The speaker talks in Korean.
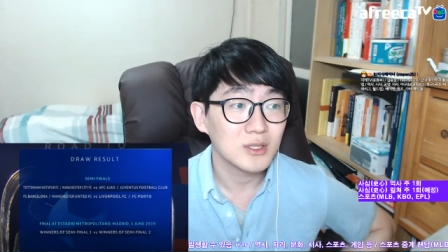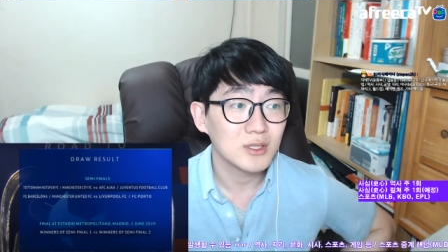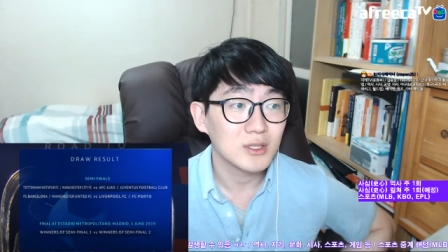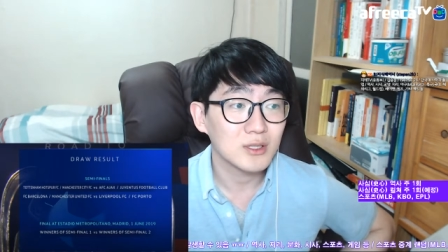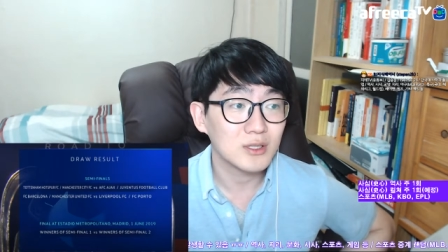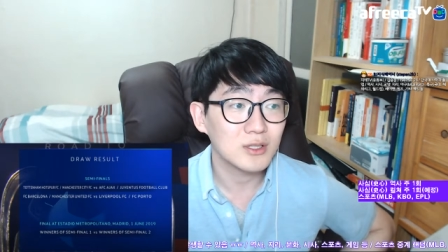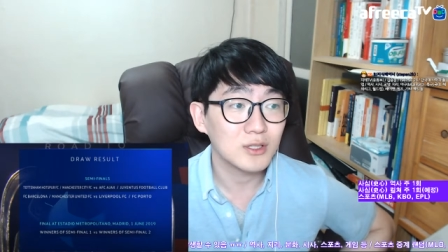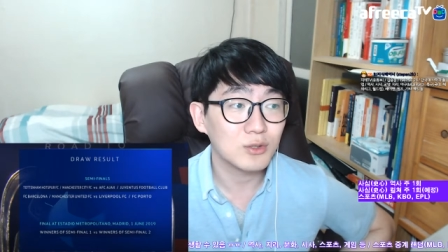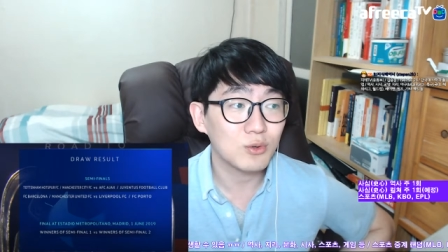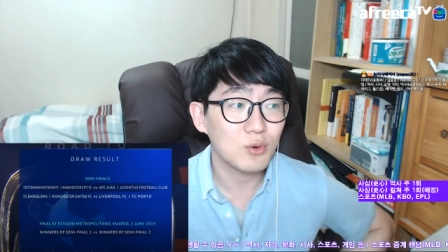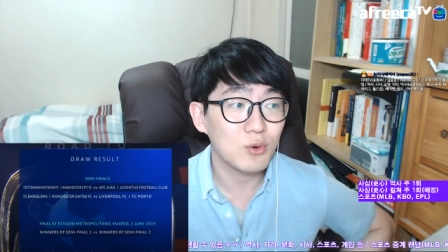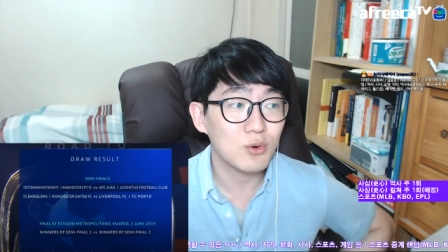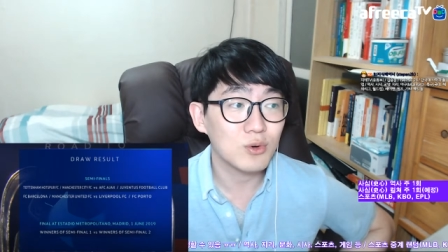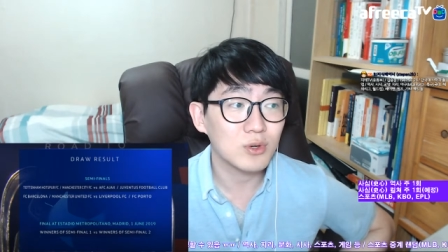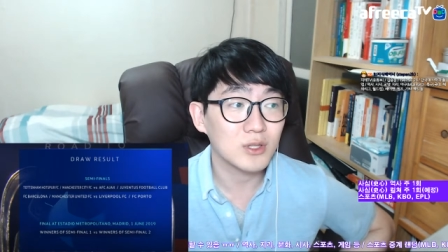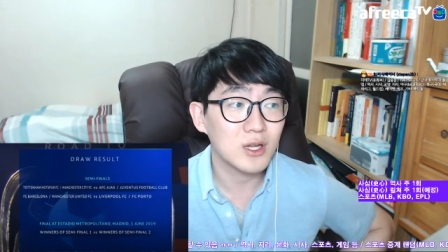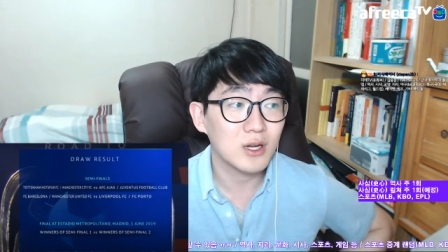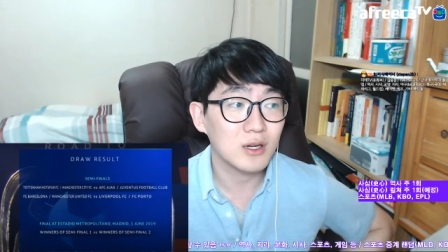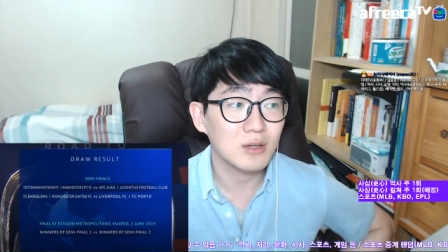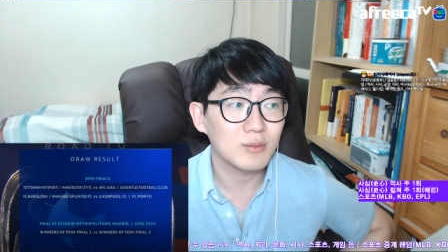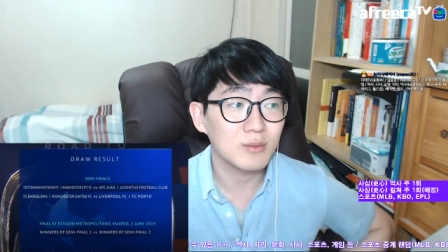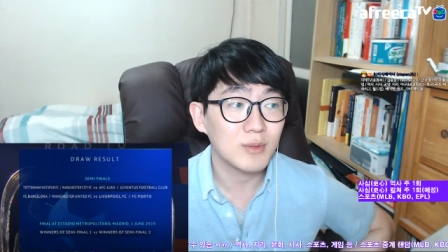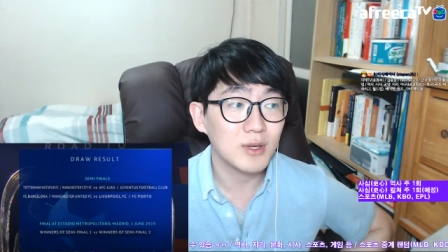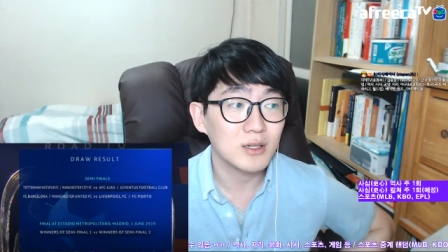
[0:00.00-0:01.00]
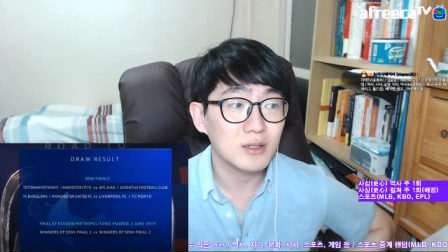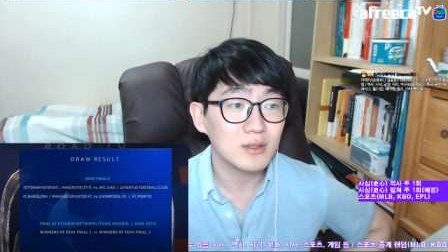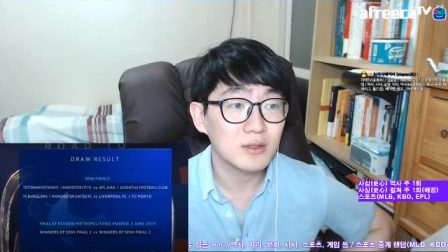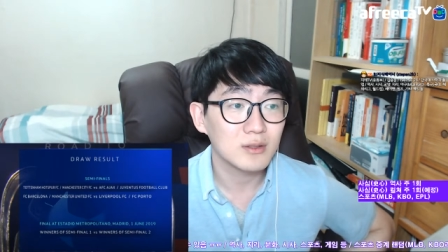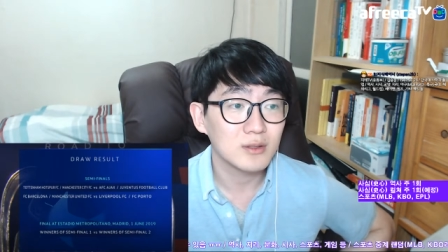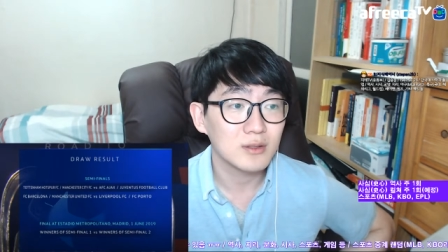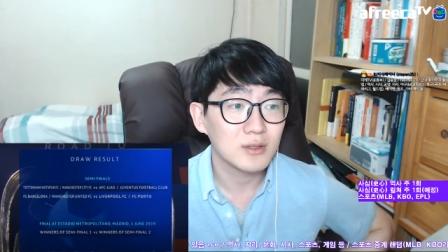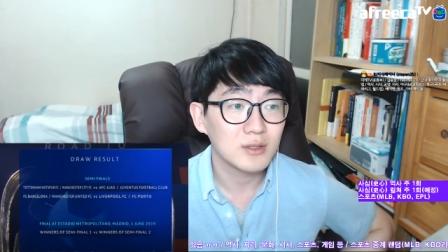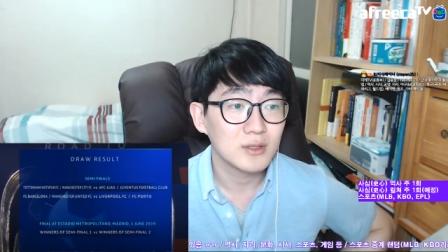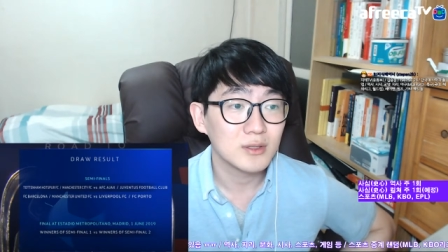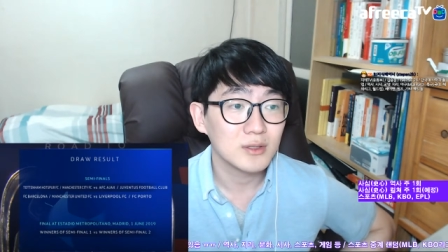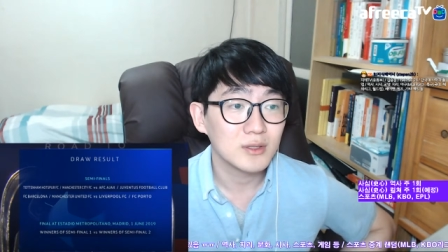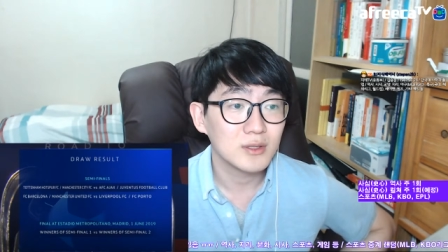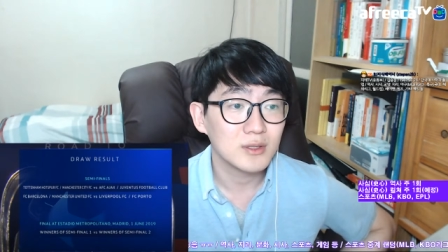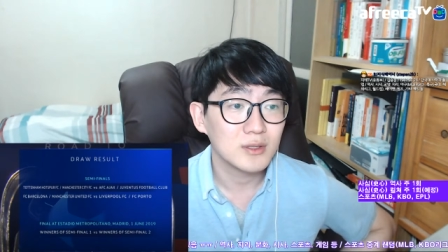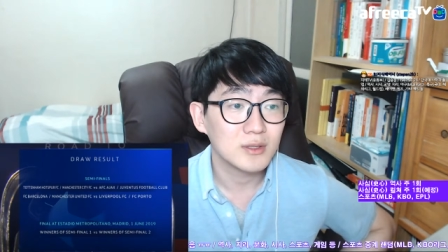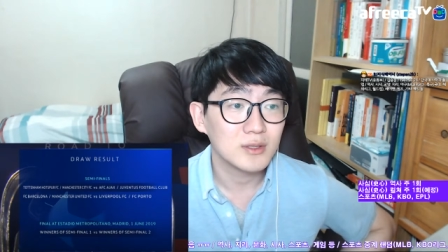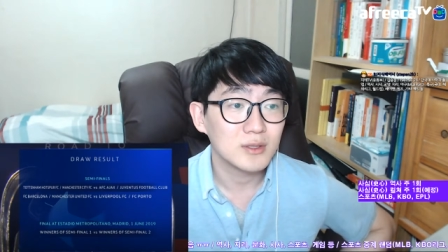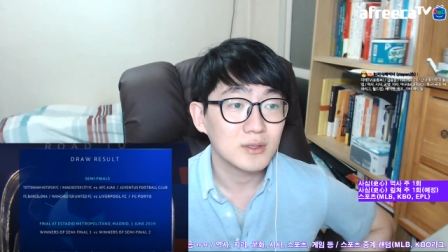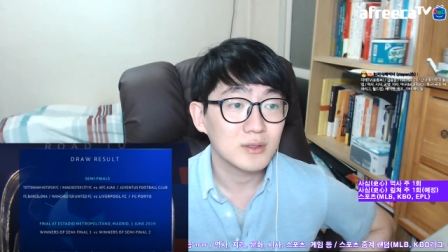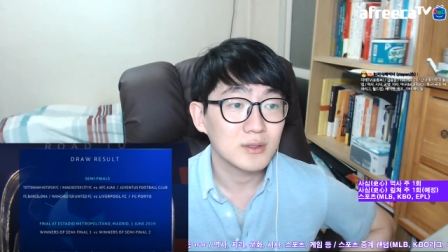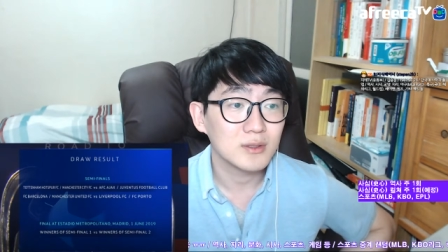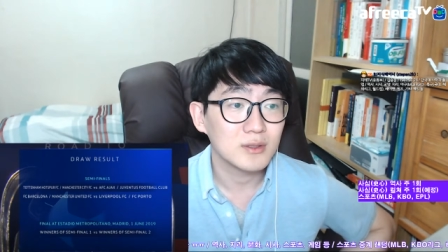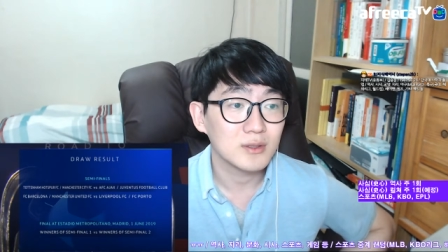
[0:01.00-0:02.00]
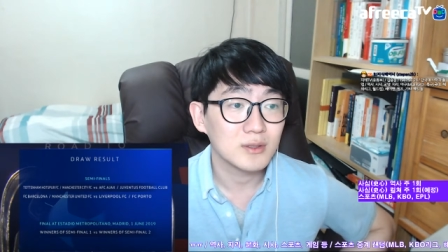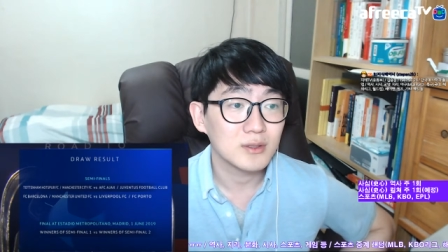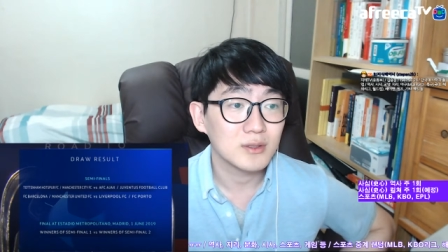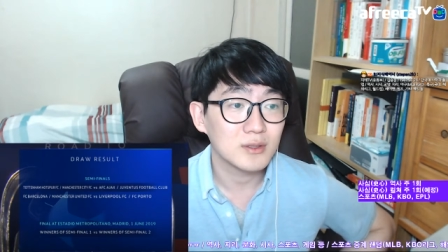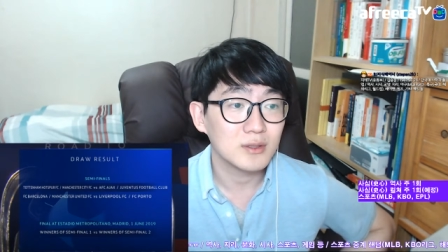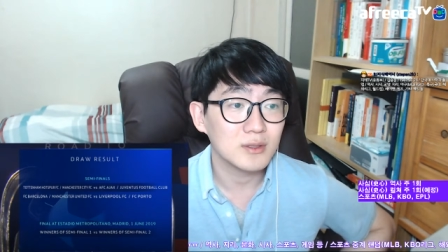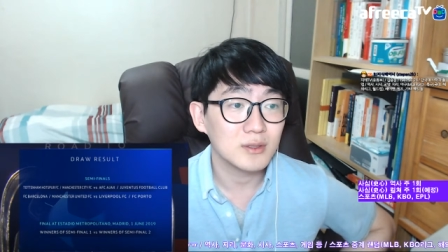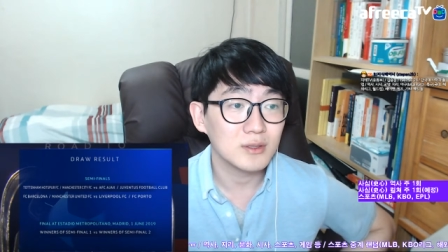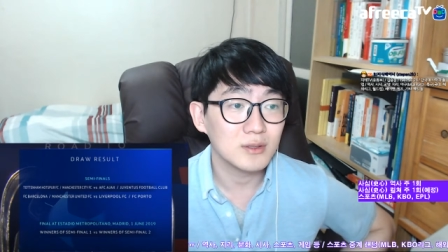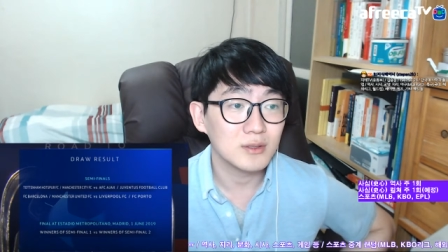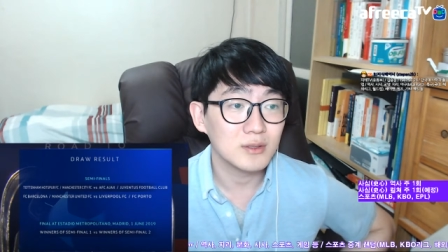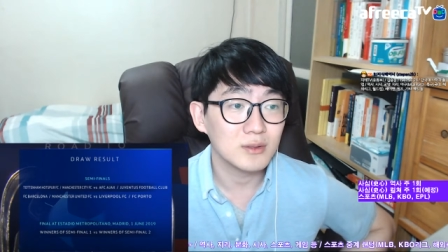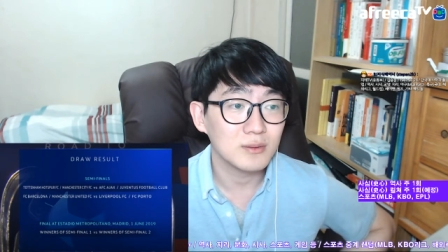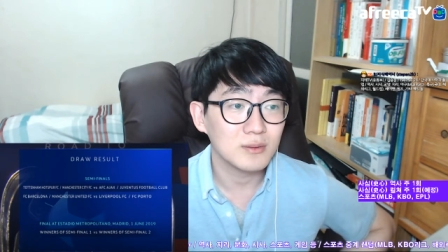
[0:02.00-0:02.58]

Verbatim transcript: 그리고 그 다음에 그